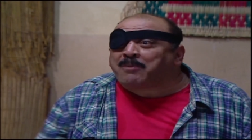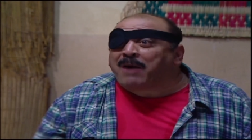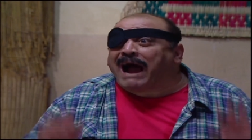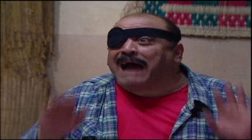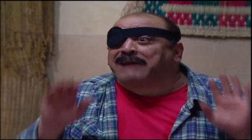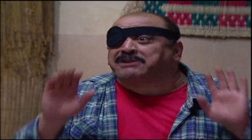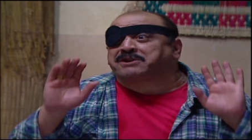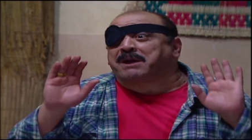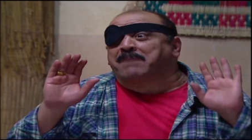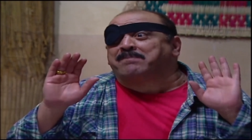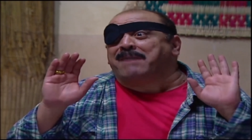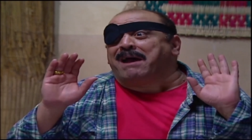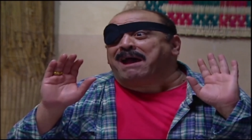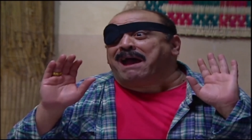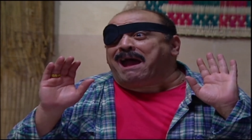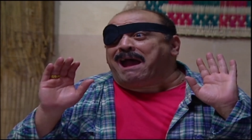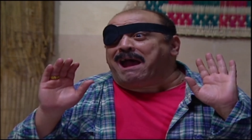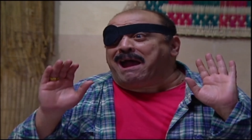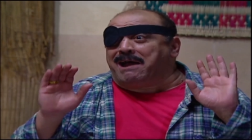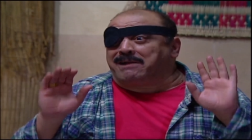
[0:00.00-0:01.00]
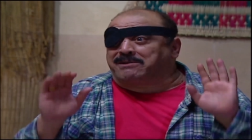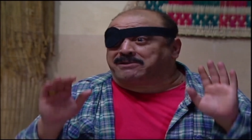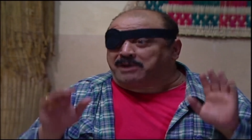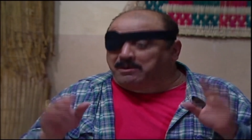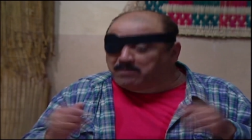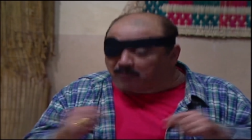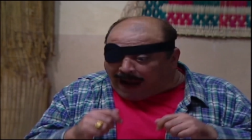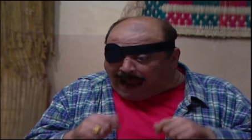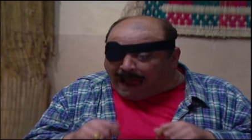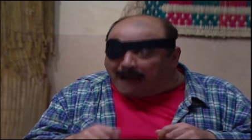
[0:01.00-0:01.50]
ابو عشم مات
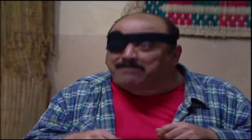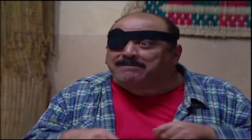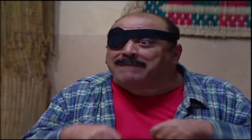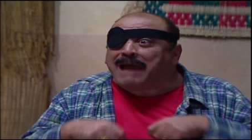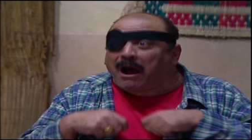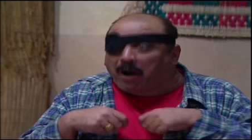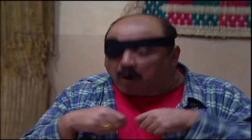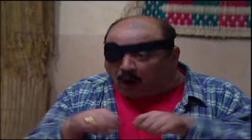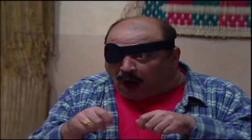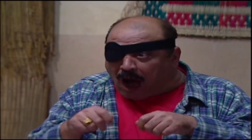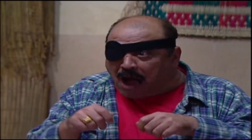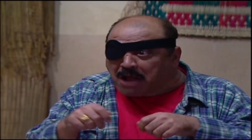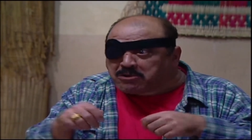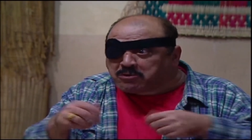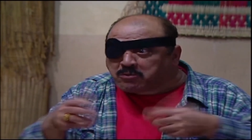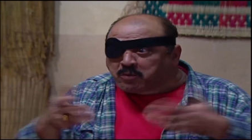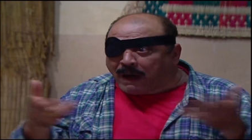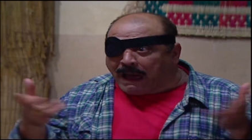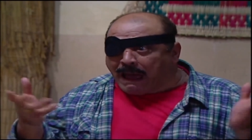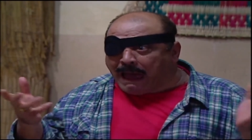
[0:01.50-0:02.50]
المعامله خد